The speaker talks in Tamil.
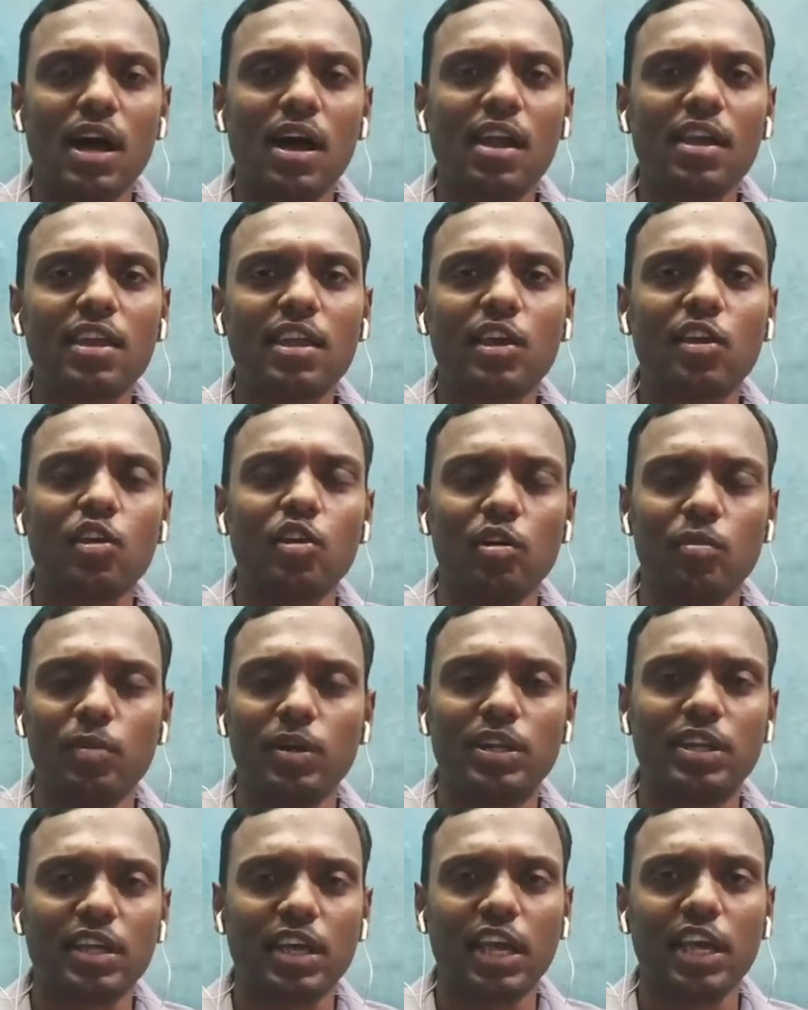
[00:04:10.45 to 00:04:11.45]
ஆயிரம்
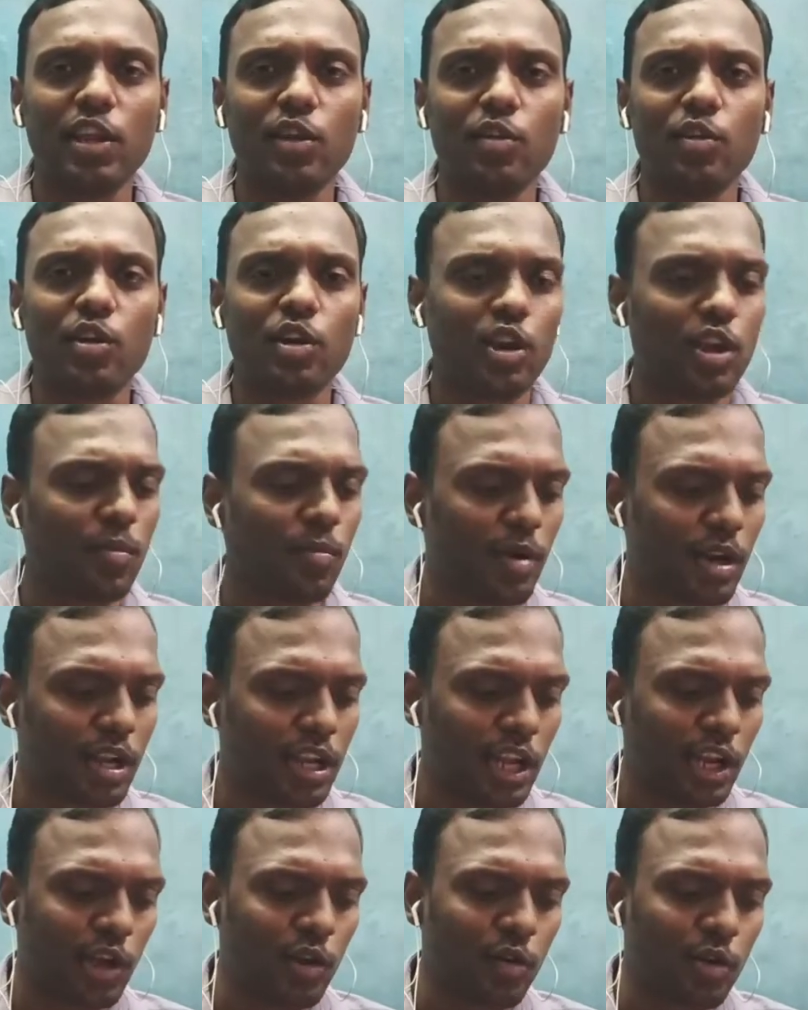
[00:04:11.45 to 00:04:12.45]
கிலோமீட்டர் ஐநூறு
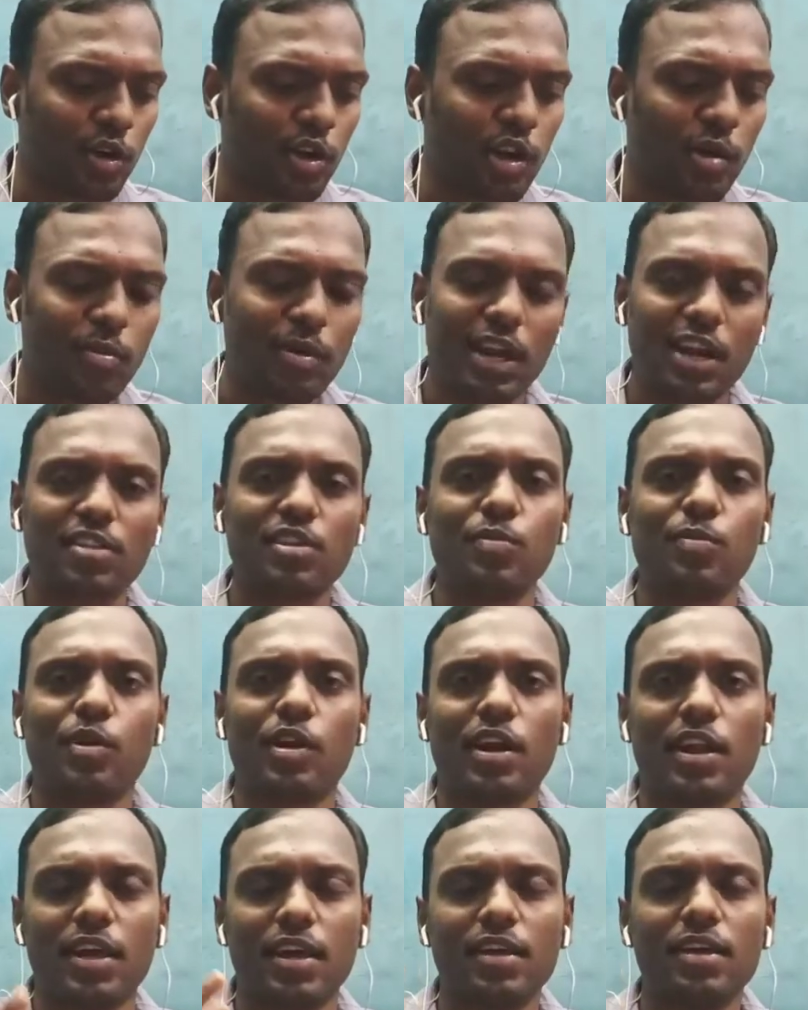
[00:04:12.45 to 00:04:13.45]
கிலோமீட்டர் எட்நூறு கிலோ நடந்து
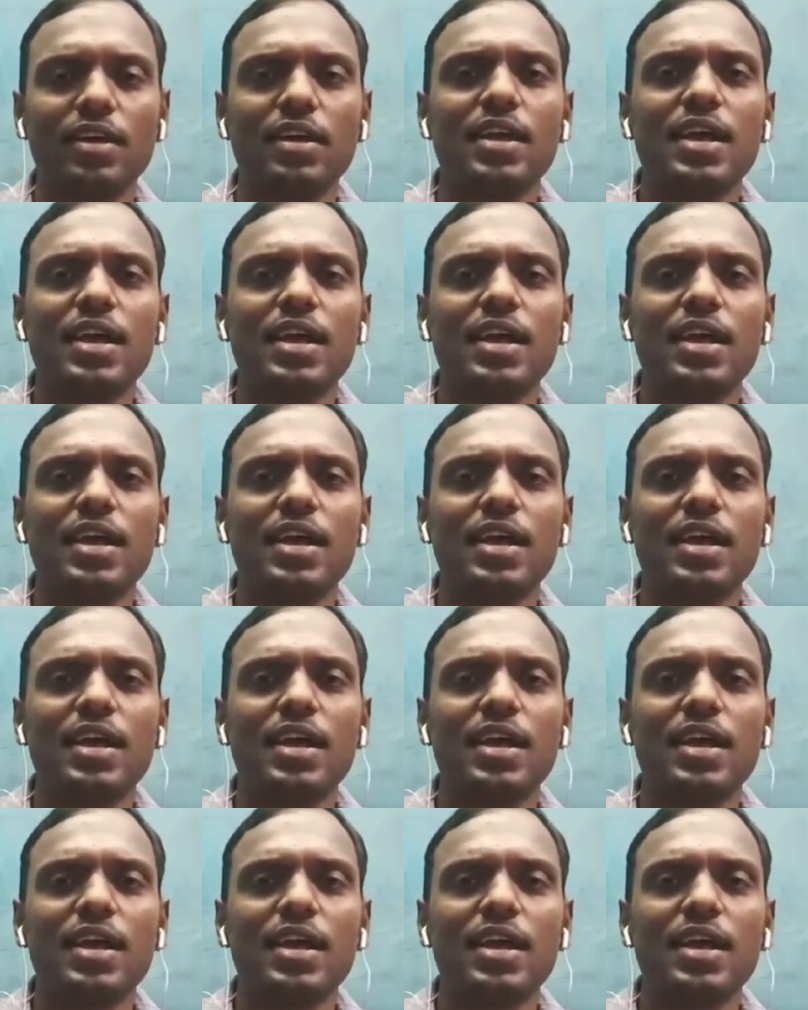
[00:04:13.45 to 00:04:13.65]
போனானே